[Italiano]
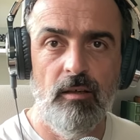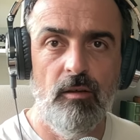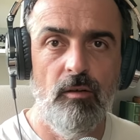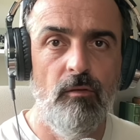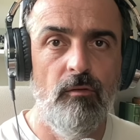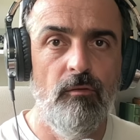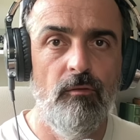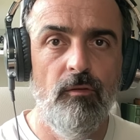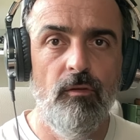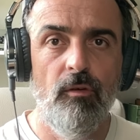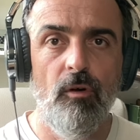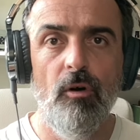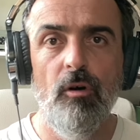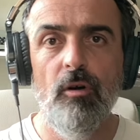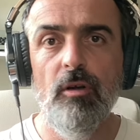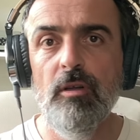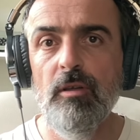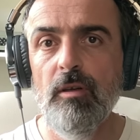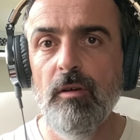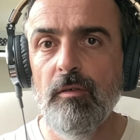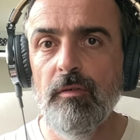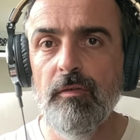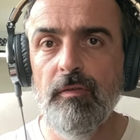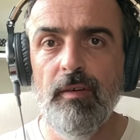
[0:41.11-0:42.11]
non
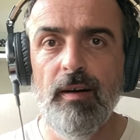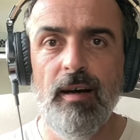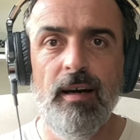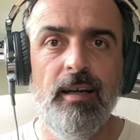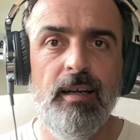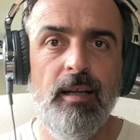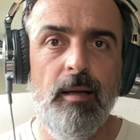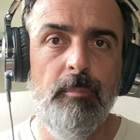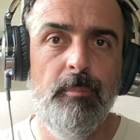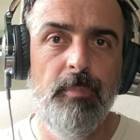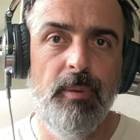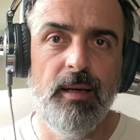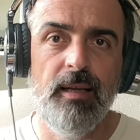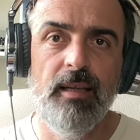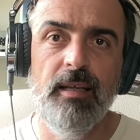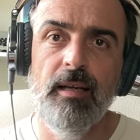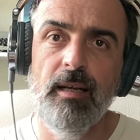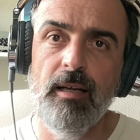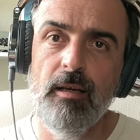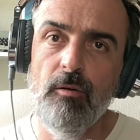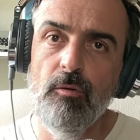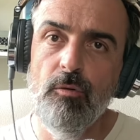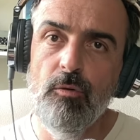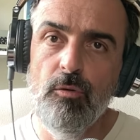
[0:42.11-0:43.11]
voglio fare
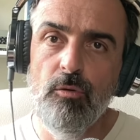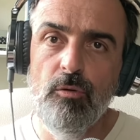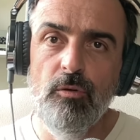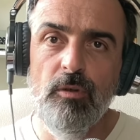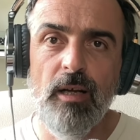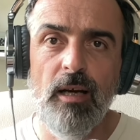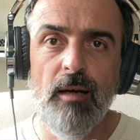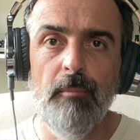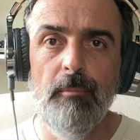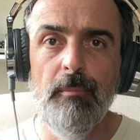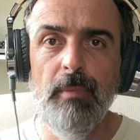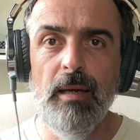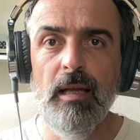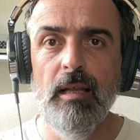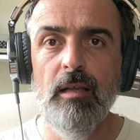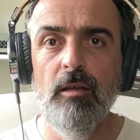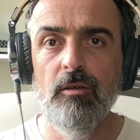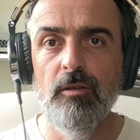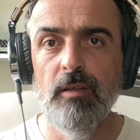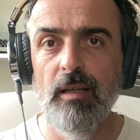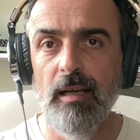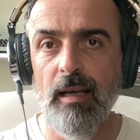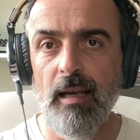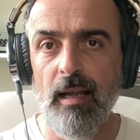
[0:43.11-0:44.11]
apparire una
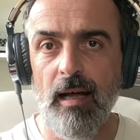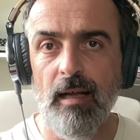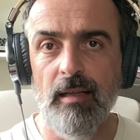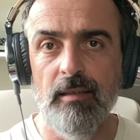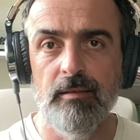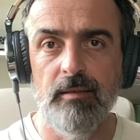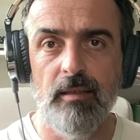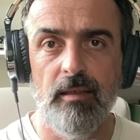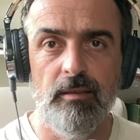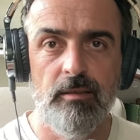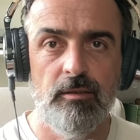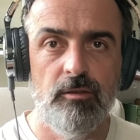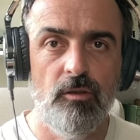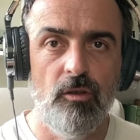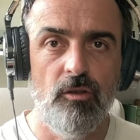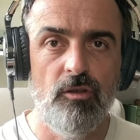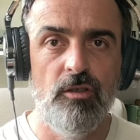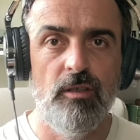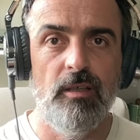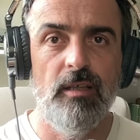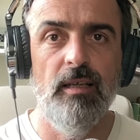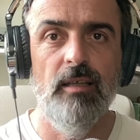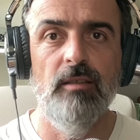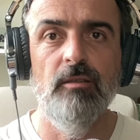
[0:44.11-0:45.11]
meglio dell'altra, sto
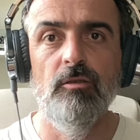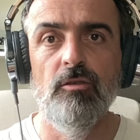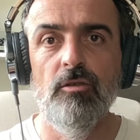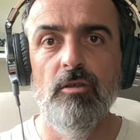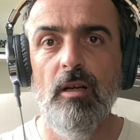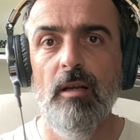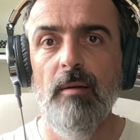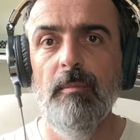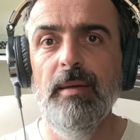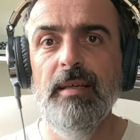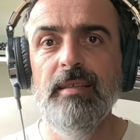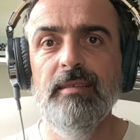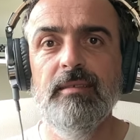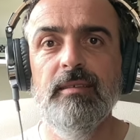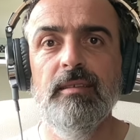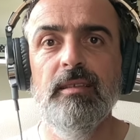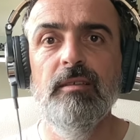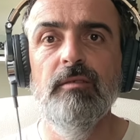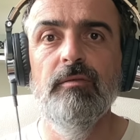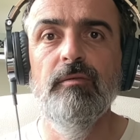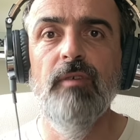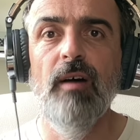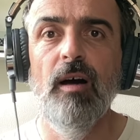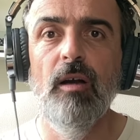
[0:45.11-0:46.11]
cercando solamente
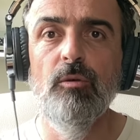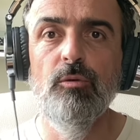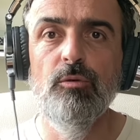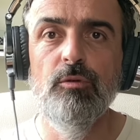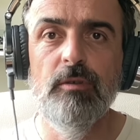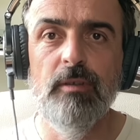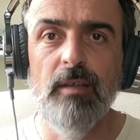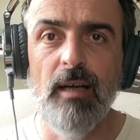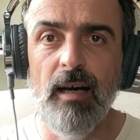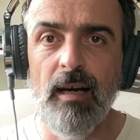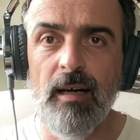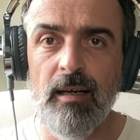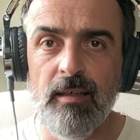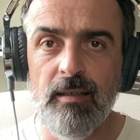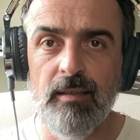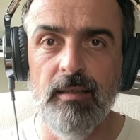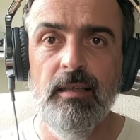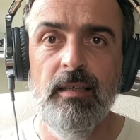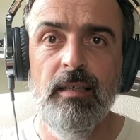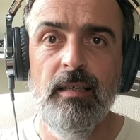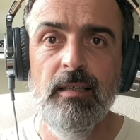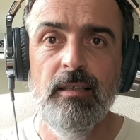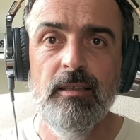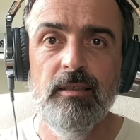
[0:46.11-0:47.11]
di valutare
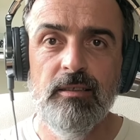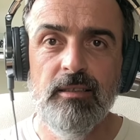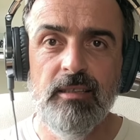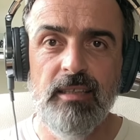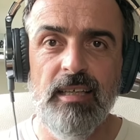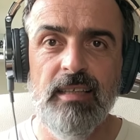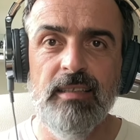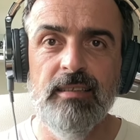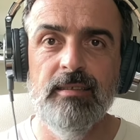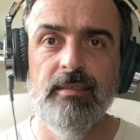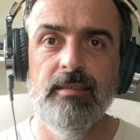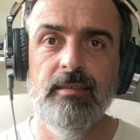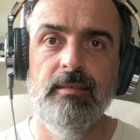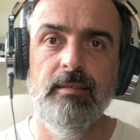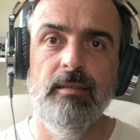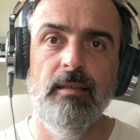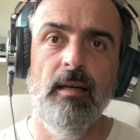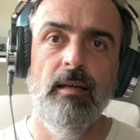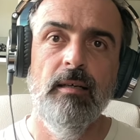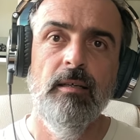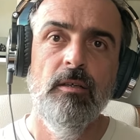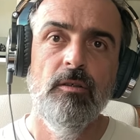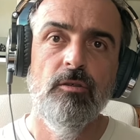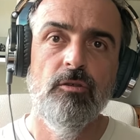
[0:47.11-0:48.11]

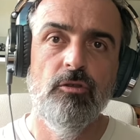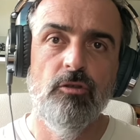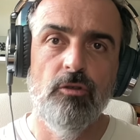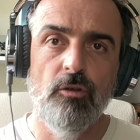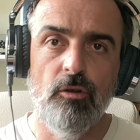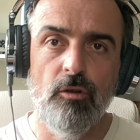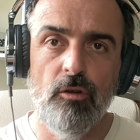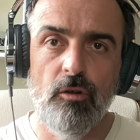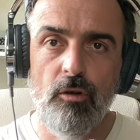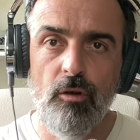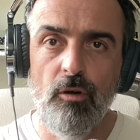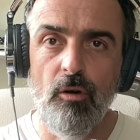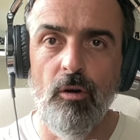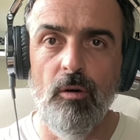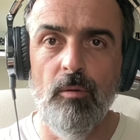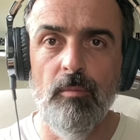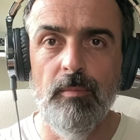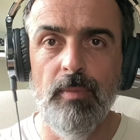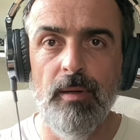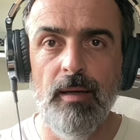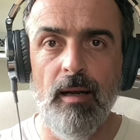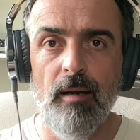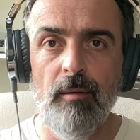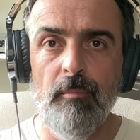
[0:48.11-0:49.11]
senza
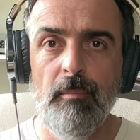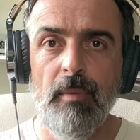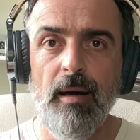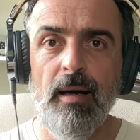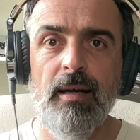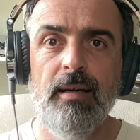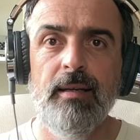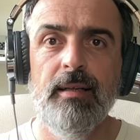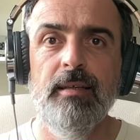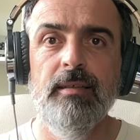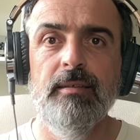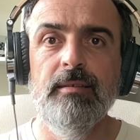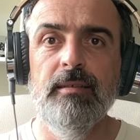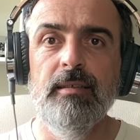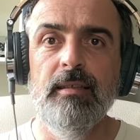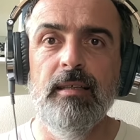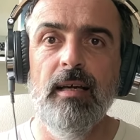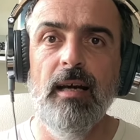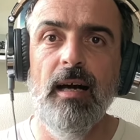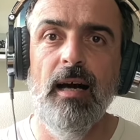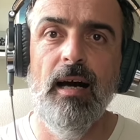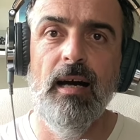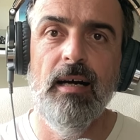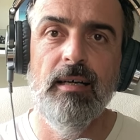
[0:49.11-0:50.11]
soccombere al marketing
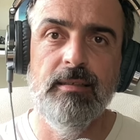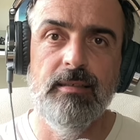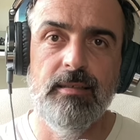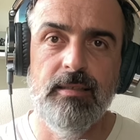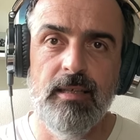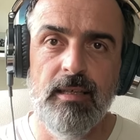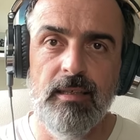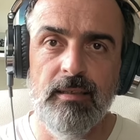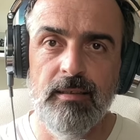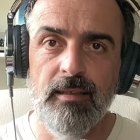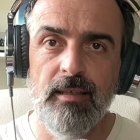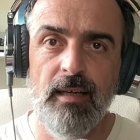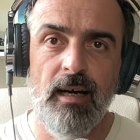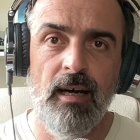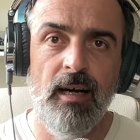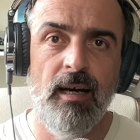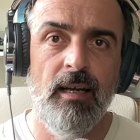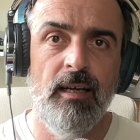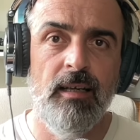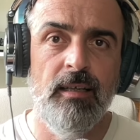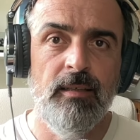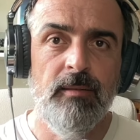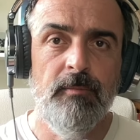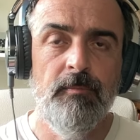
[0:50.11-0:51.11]

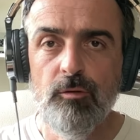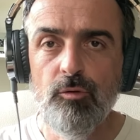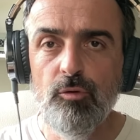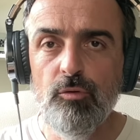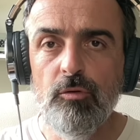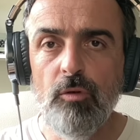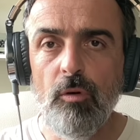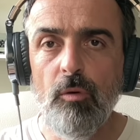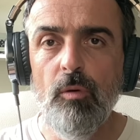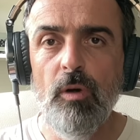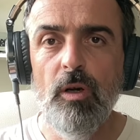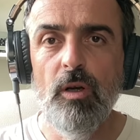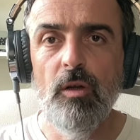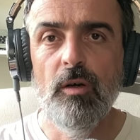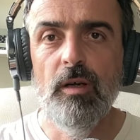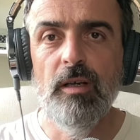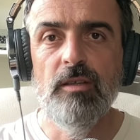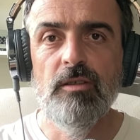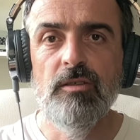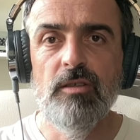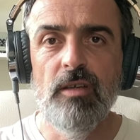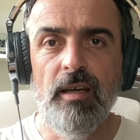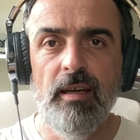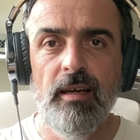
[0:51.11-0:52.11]
aziendale tutto quello
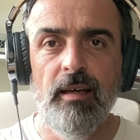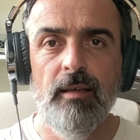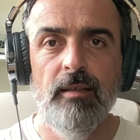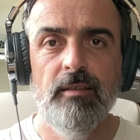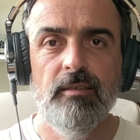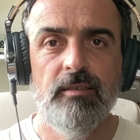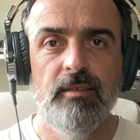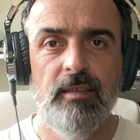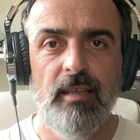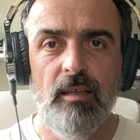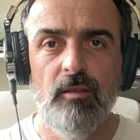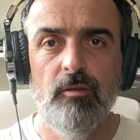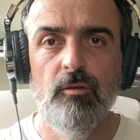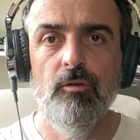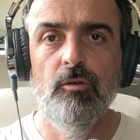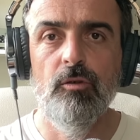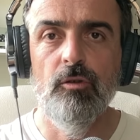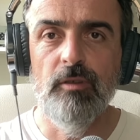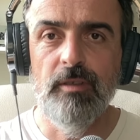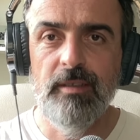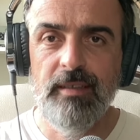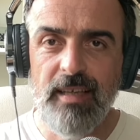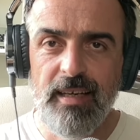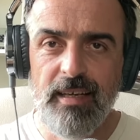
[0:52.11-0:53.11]
che c'è
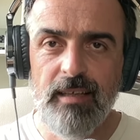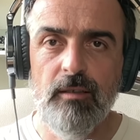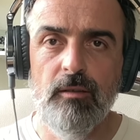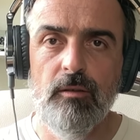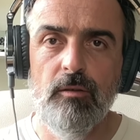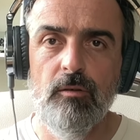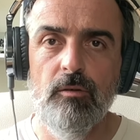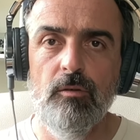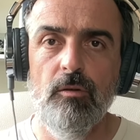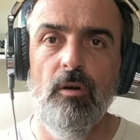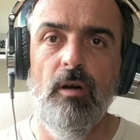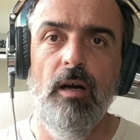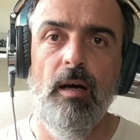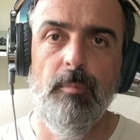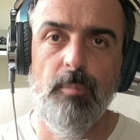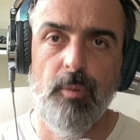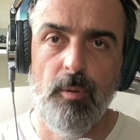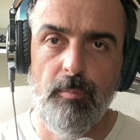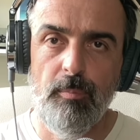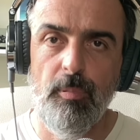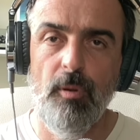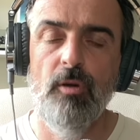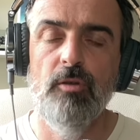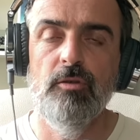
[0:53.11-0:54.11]
stato detto detto a
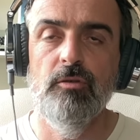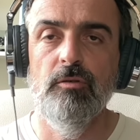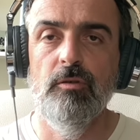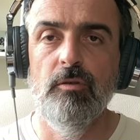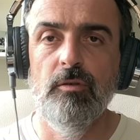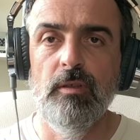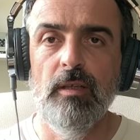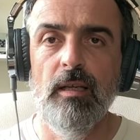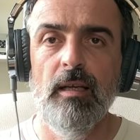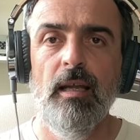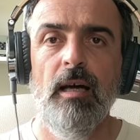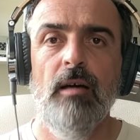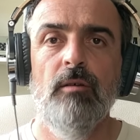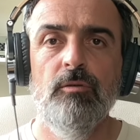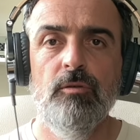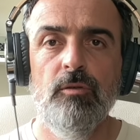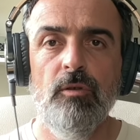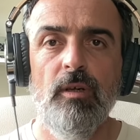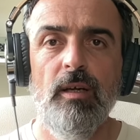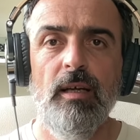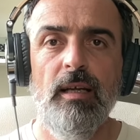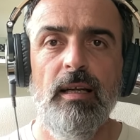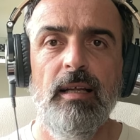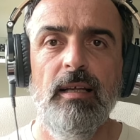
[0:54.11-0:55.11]
proposito delle
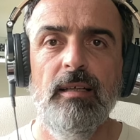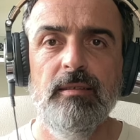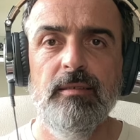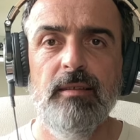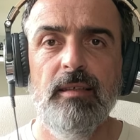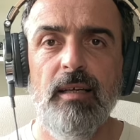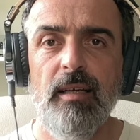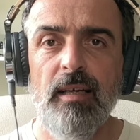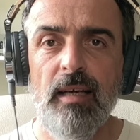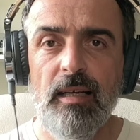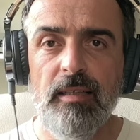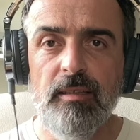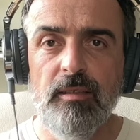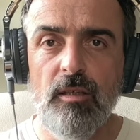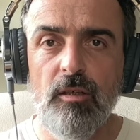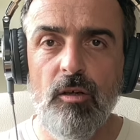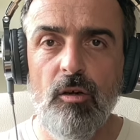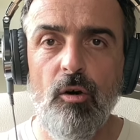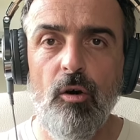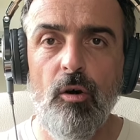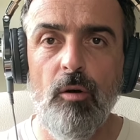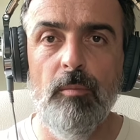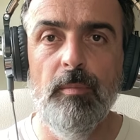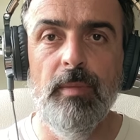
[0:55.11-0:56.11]
auto elettriche e di
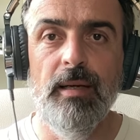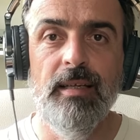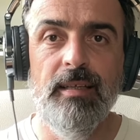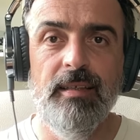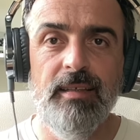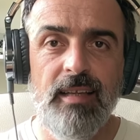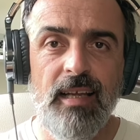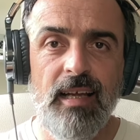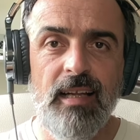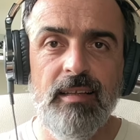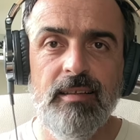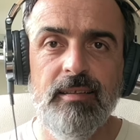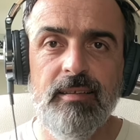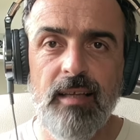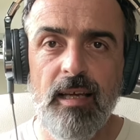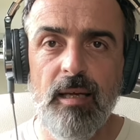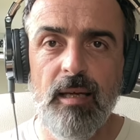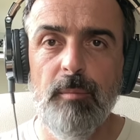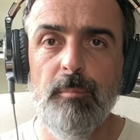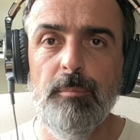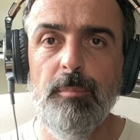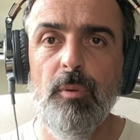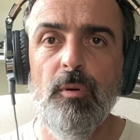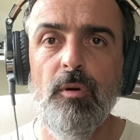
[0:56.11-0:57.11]
come nel
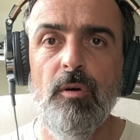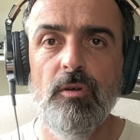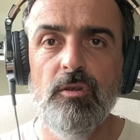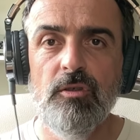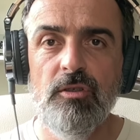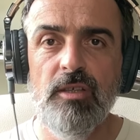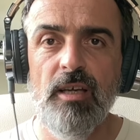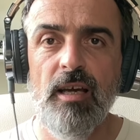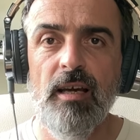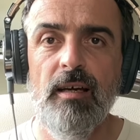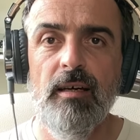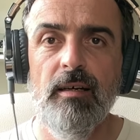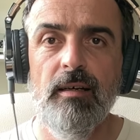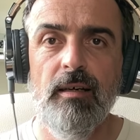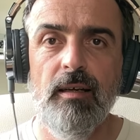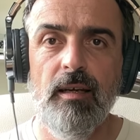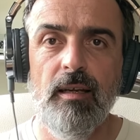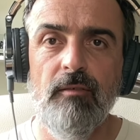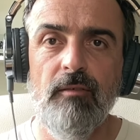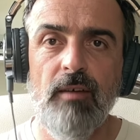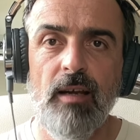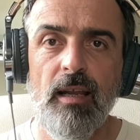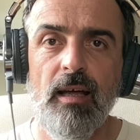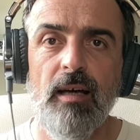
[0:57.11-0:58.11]
tempo si è
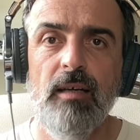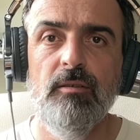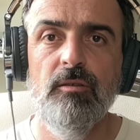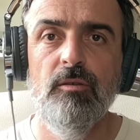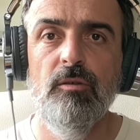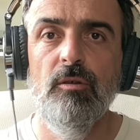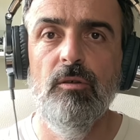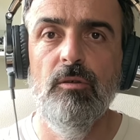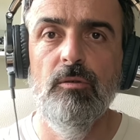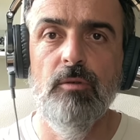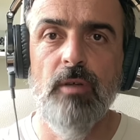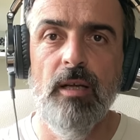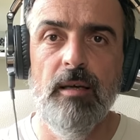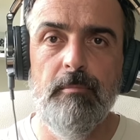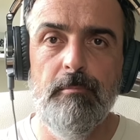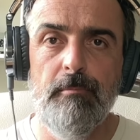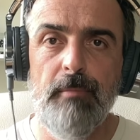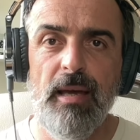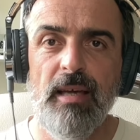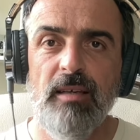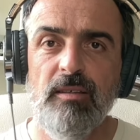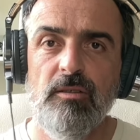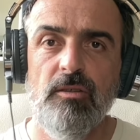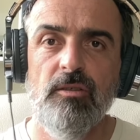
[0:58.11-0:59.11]
rivelato una
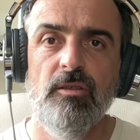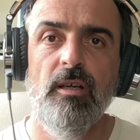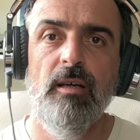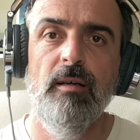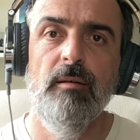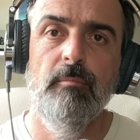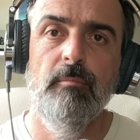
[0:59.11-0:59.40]
immensa